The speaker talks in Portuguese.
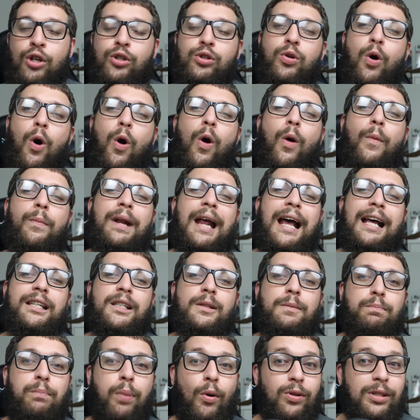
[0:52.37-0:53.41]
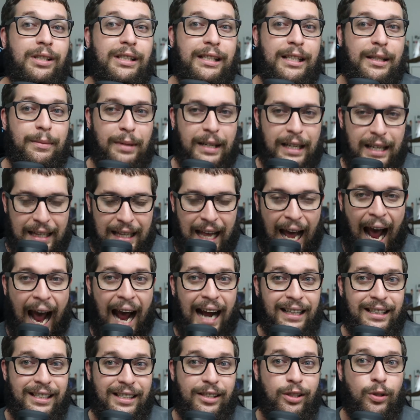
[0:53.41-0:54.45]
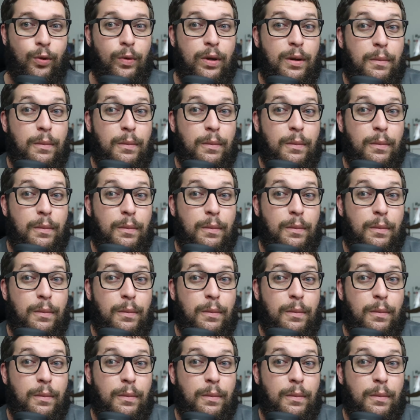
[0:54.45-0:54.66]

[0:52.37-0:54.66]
sobre as possibilidades de um